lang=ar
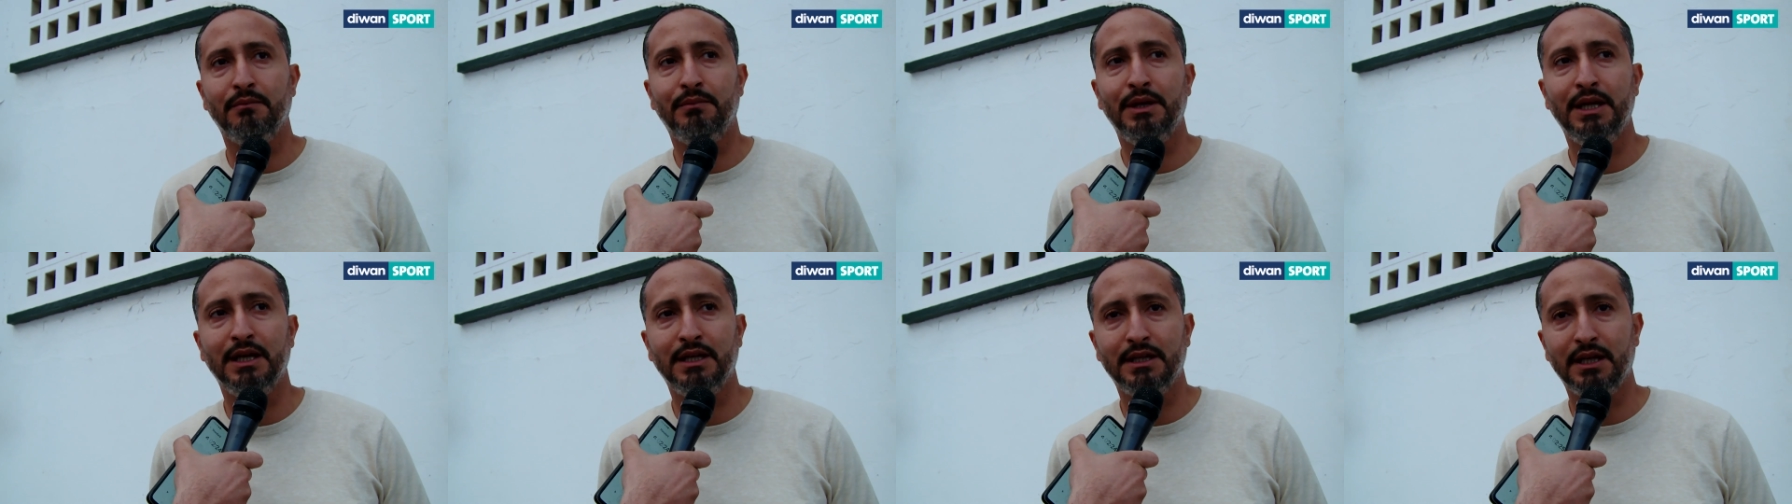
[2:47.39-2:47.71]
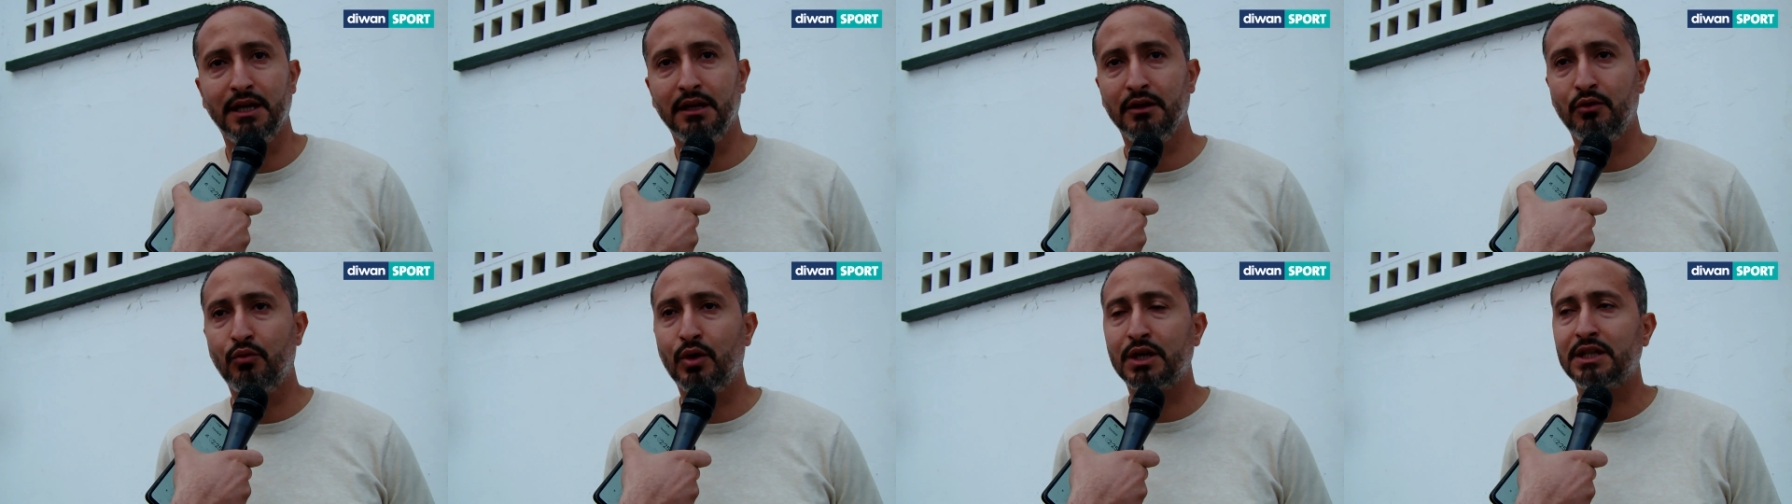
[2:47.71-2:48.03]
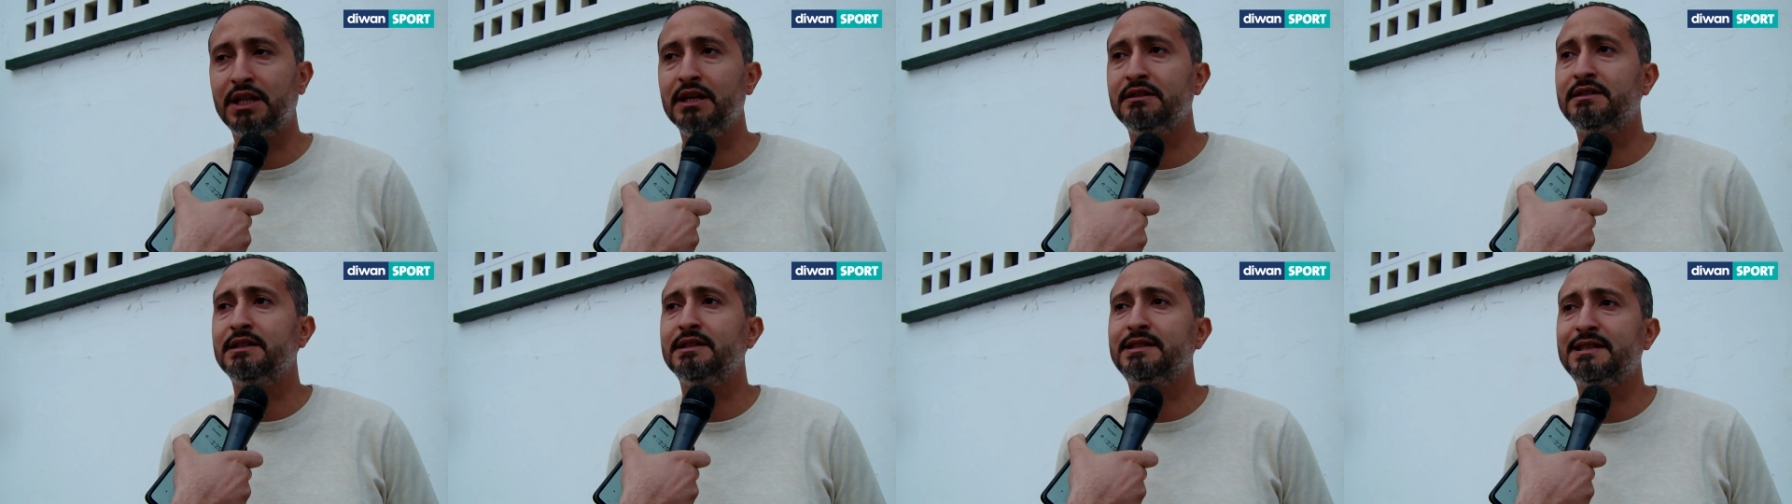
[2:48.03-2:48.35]
بالكدا
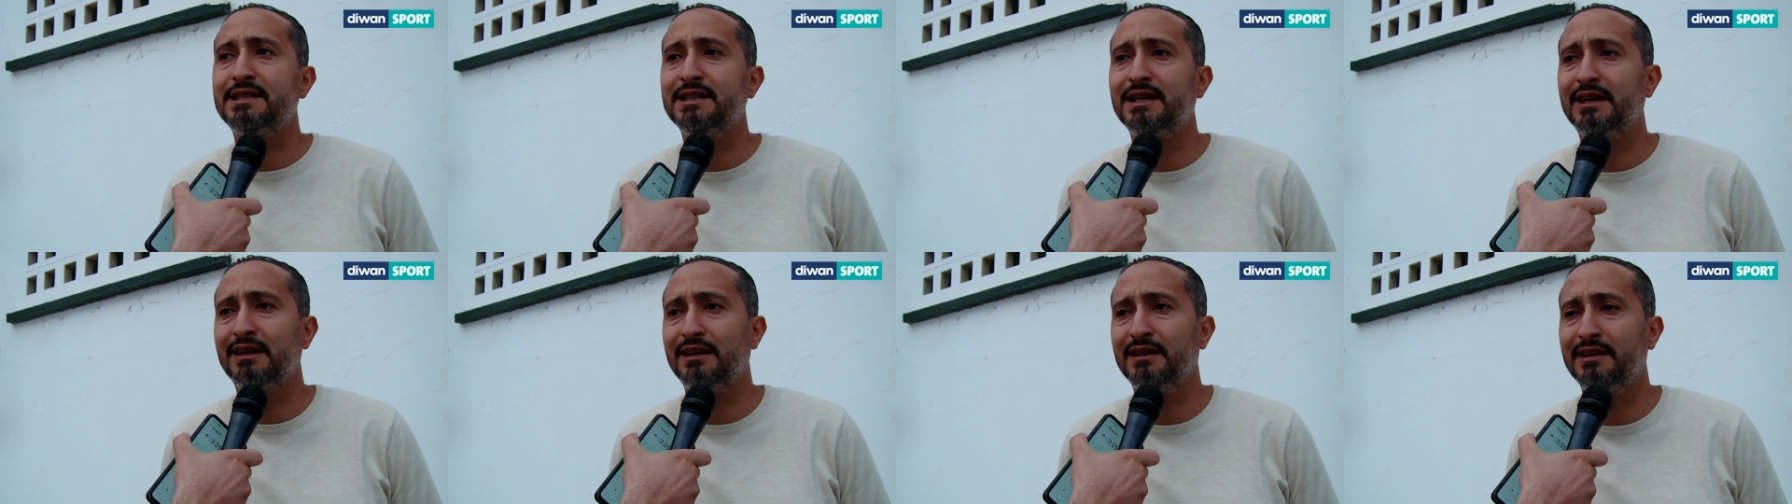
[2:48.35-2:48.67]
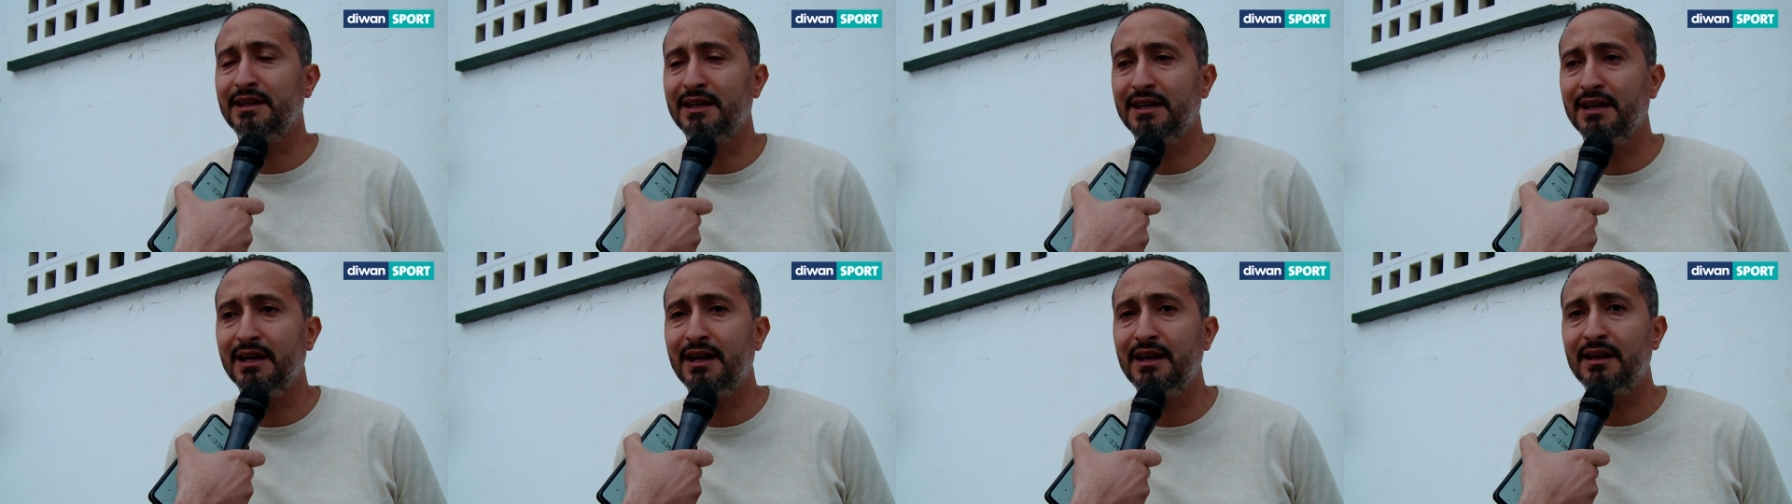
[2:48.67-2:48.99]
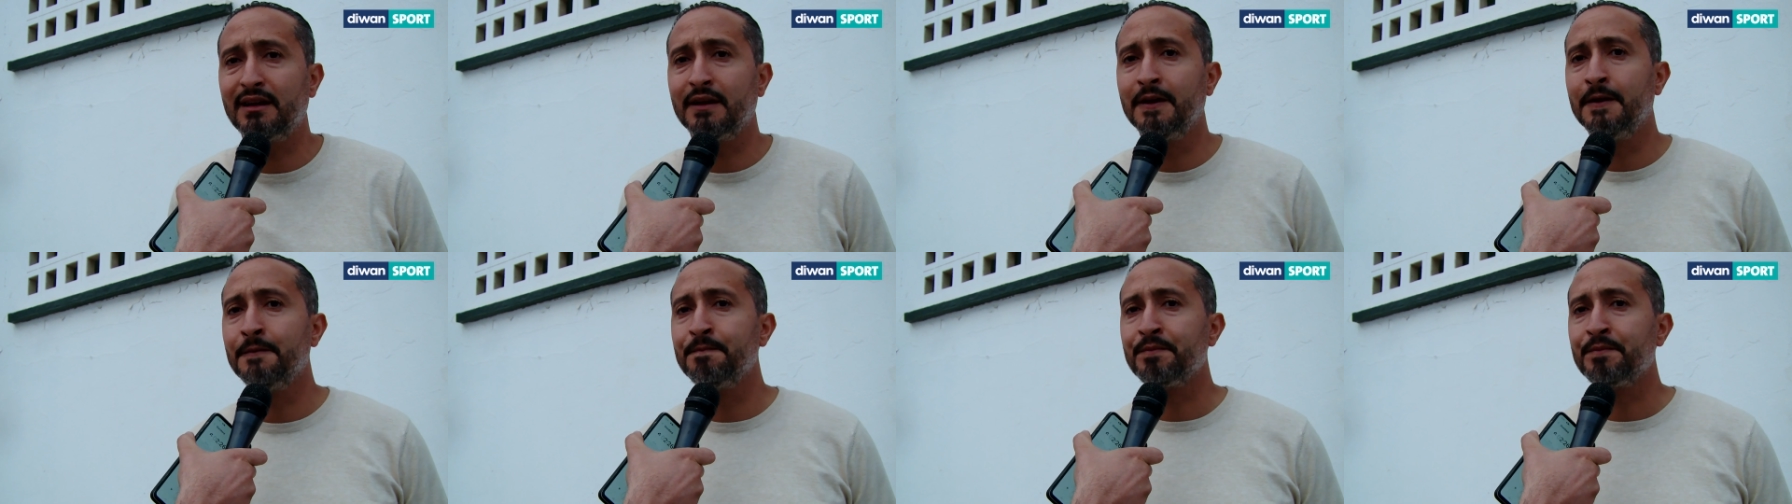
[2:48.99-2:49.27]
وقتاش يصير الانهيار